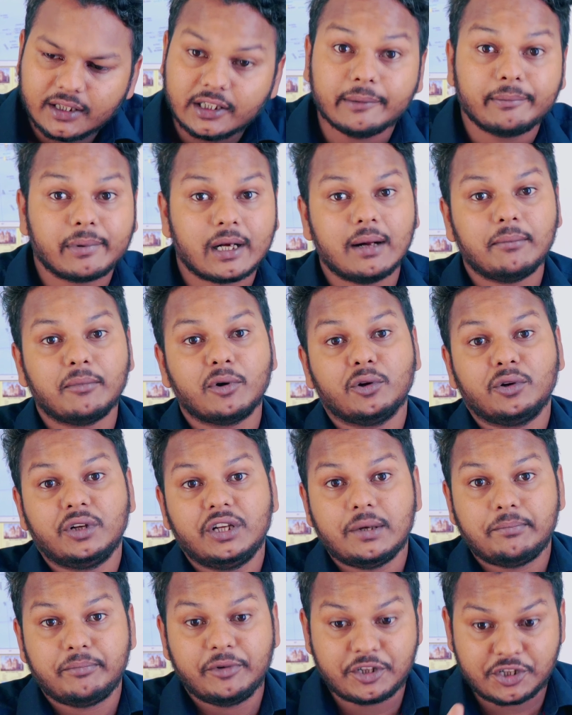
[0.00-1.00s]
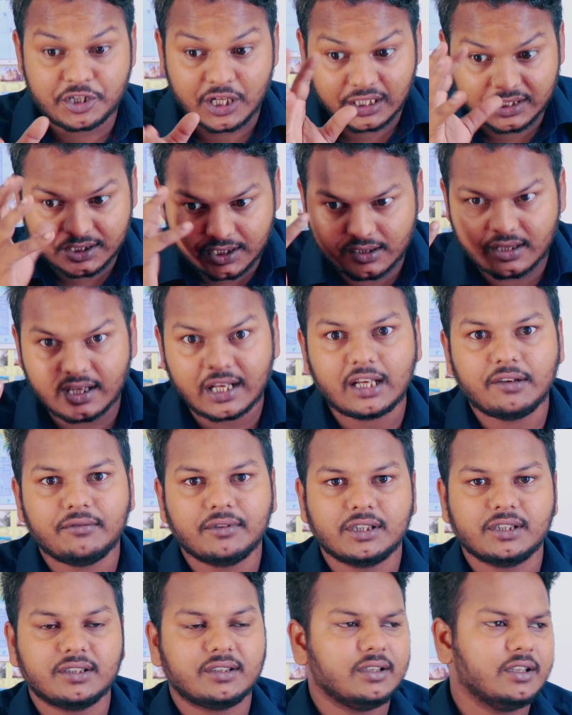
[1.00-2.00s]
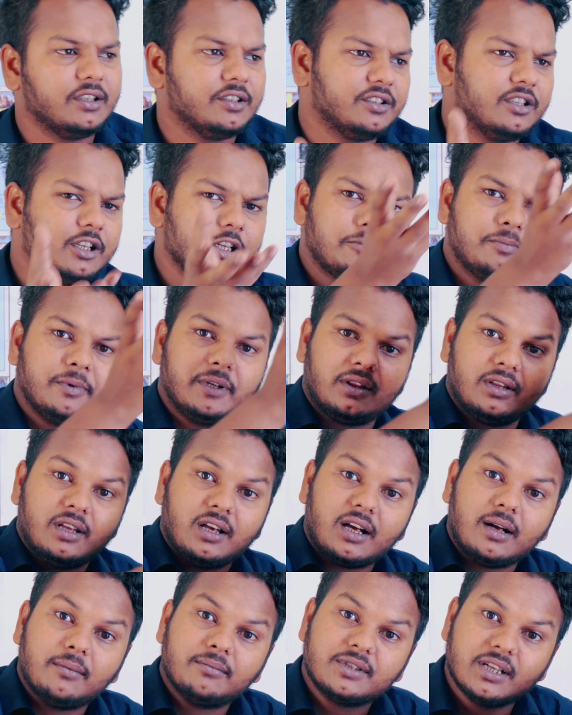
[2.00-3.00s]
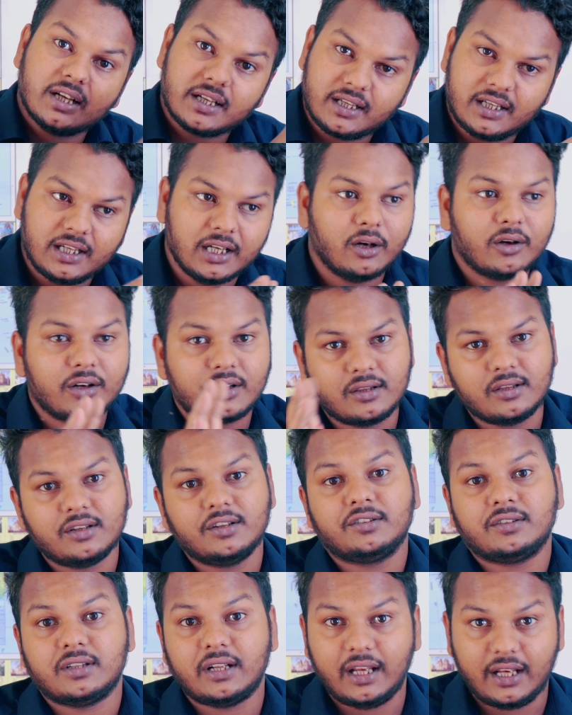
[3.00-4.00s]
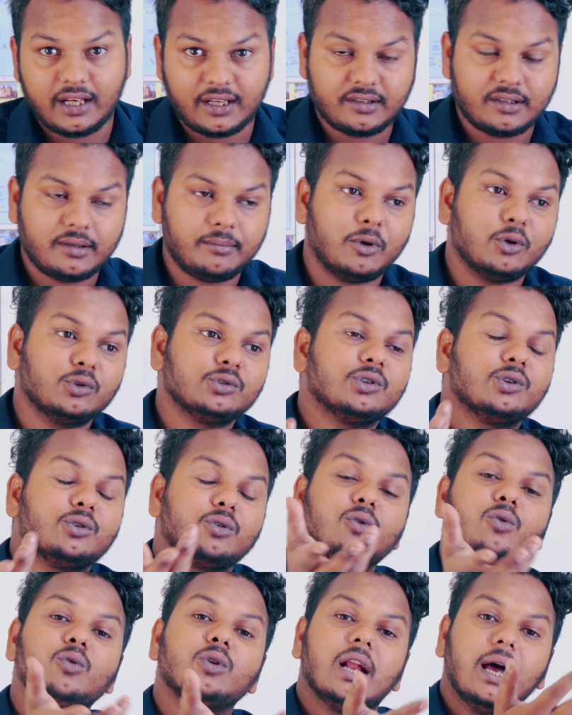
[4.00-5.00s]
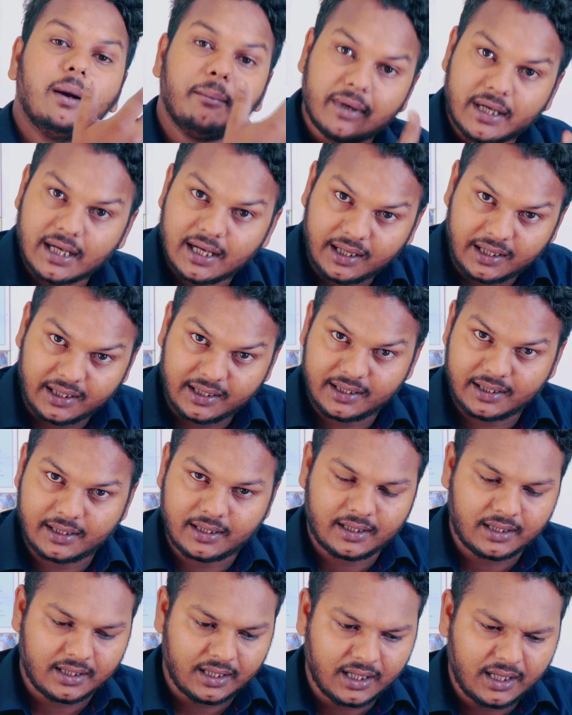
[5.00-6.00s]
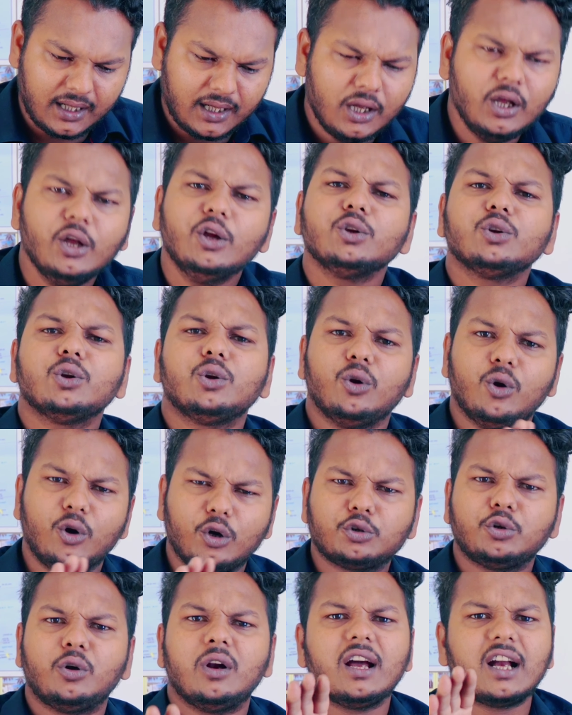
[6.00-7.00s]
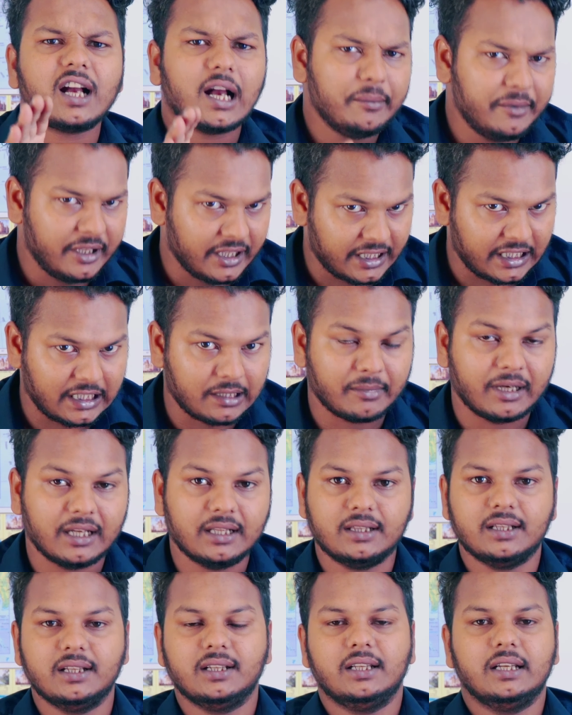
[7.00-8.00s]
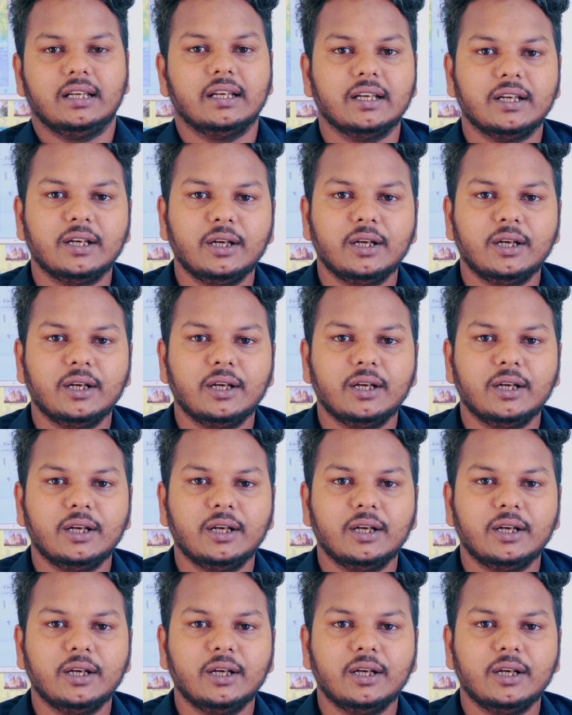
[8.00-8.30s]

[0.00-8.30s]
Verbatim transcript: या ब्राह्मणों ने अपनी शातिरता की वजह से इस देश पे इतना कब्जा किया और इस तरीके से बहुजनों को गुलाम बना करके रखा तो लोग थोड़ा कम यकीन मानते थे